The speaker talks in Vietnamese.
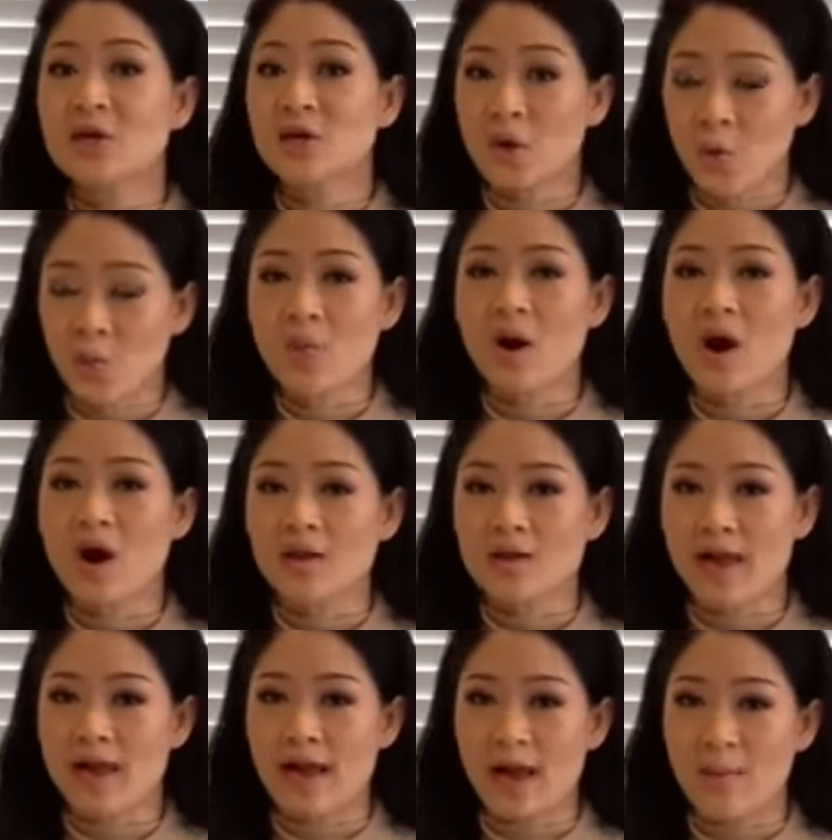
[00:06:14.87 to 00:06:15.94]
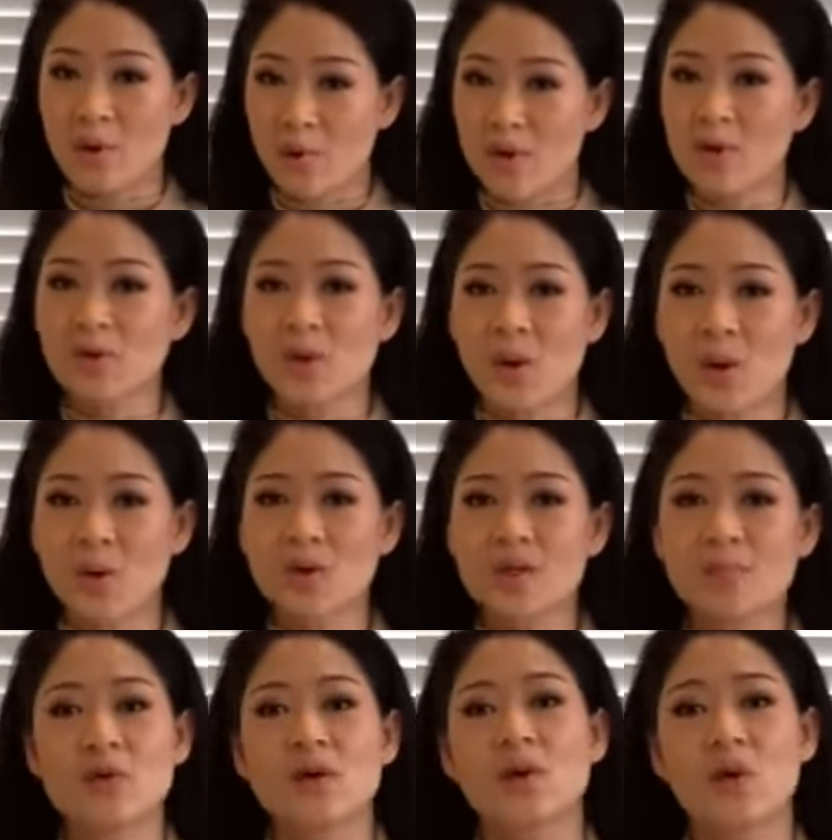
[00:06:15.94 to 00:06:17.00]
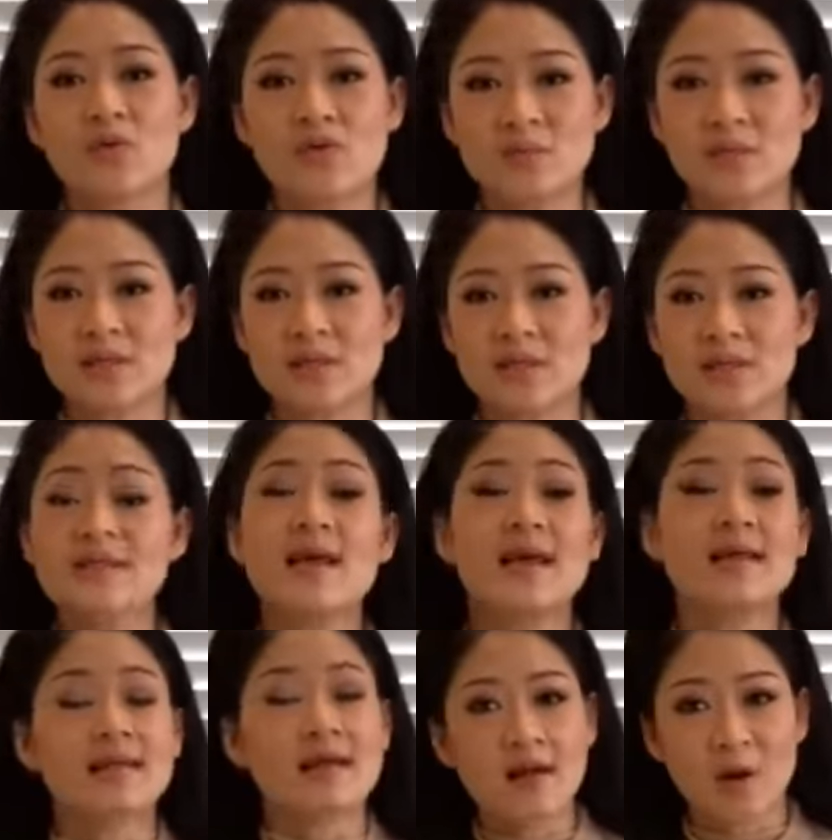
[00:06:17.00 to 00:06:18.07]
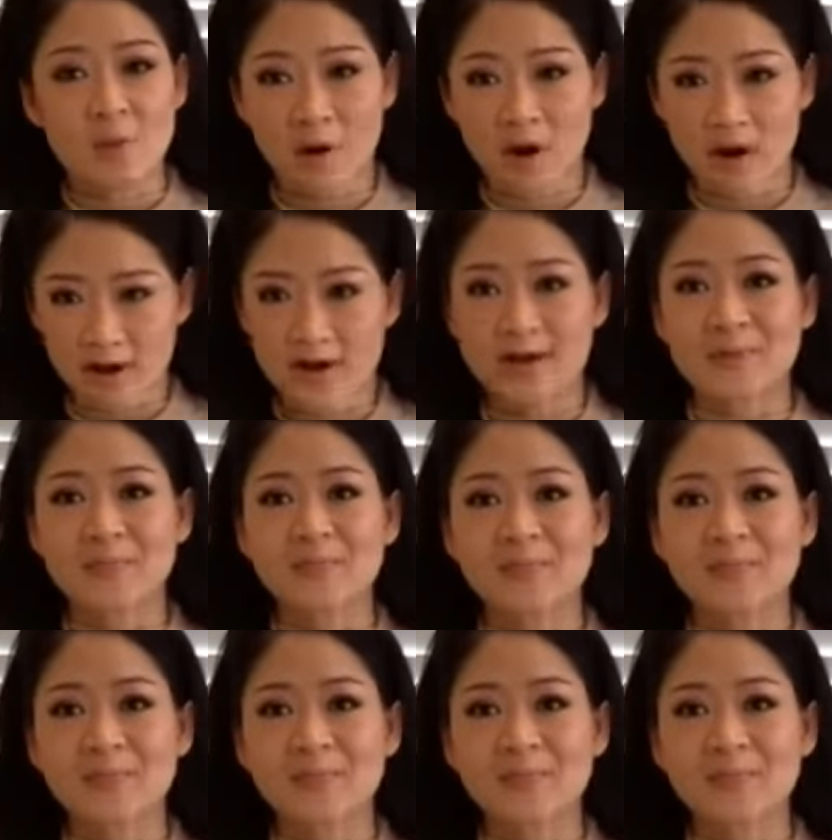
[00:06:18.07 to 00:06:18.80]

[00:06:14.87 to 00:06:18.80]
cũng có thể là một yếu tố giúp cho Covid mười chín dễ tấn công họ hơn.